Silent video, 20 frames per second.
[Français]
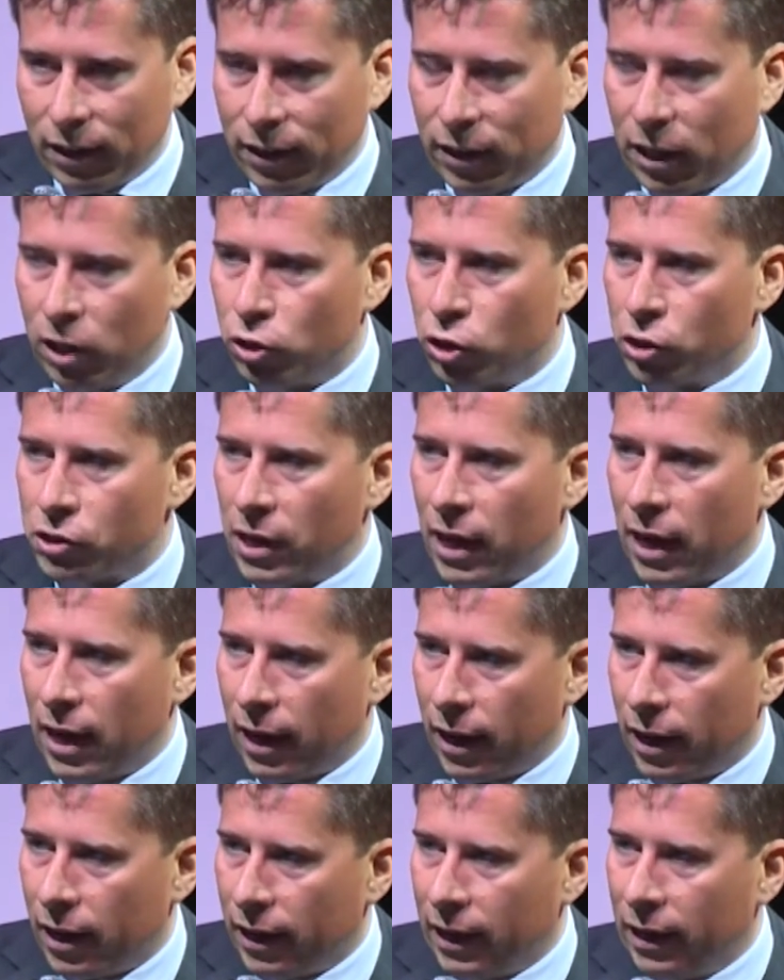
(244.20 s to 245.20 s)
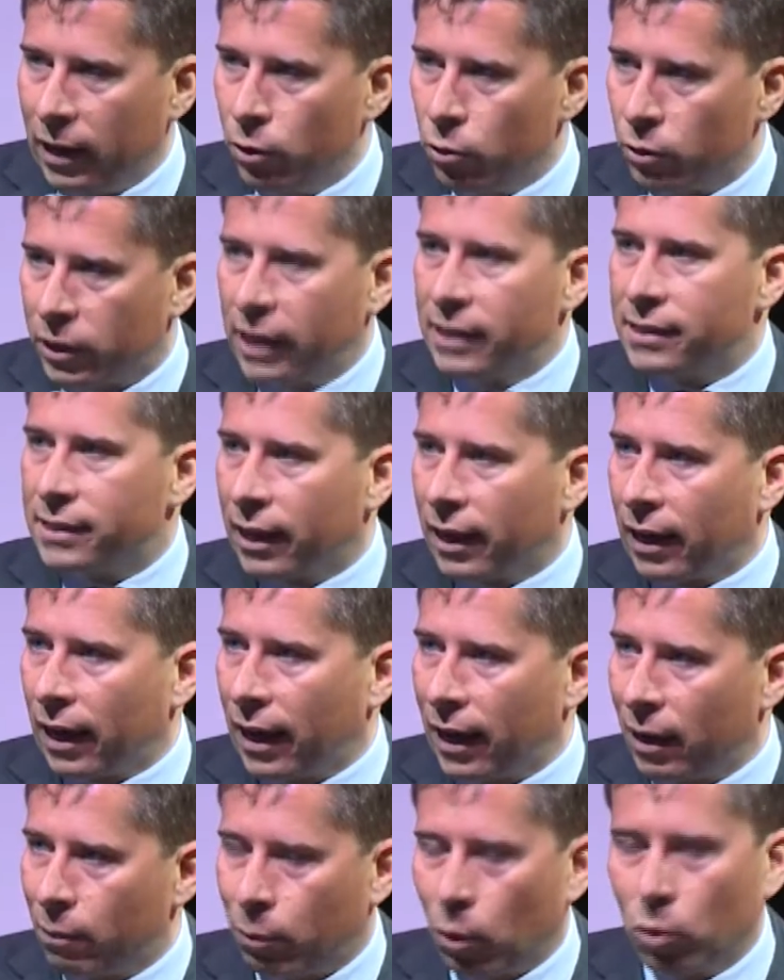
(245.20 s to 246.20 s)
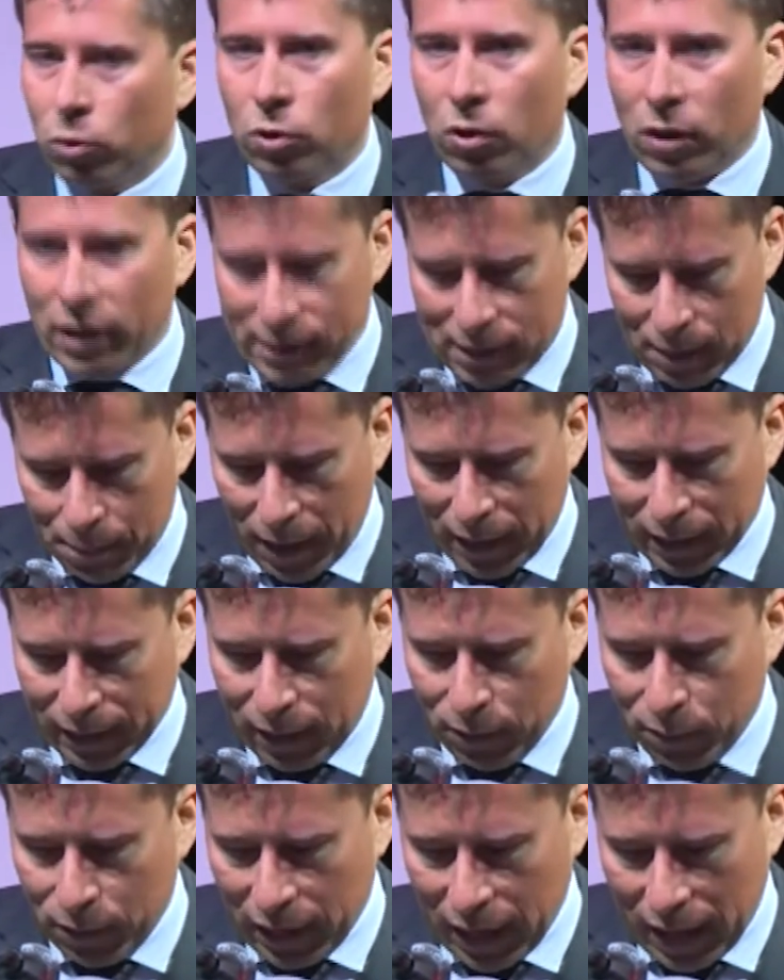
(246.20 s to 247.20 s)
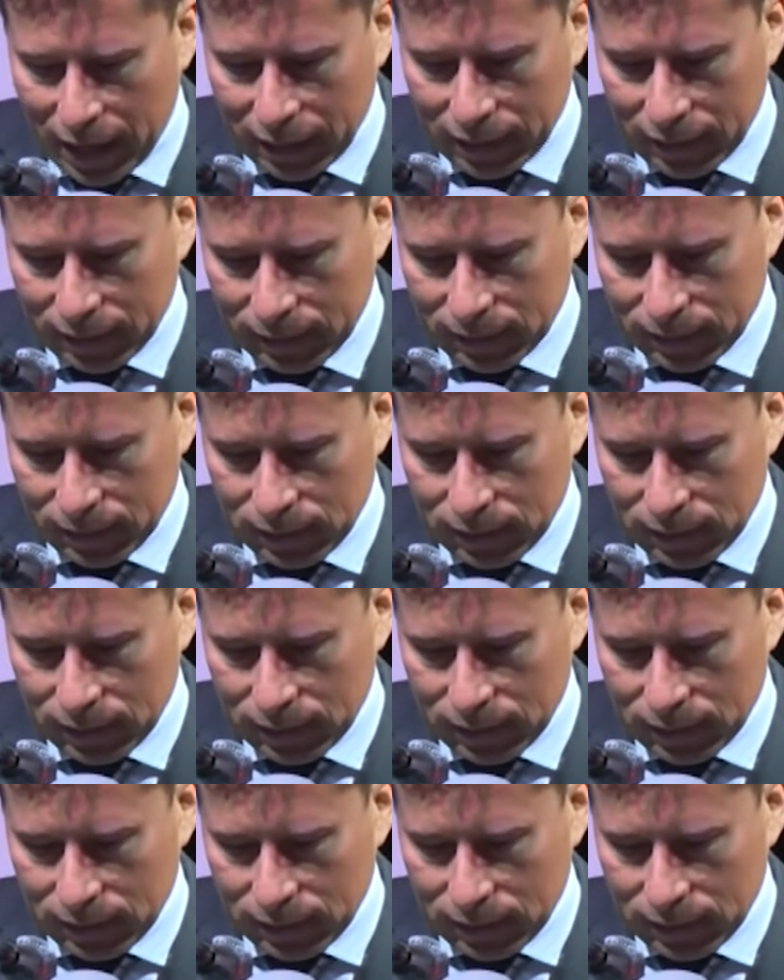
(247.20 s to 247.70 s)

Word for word: qui je sais, euh, il quittera pendant les semaines qui viennent.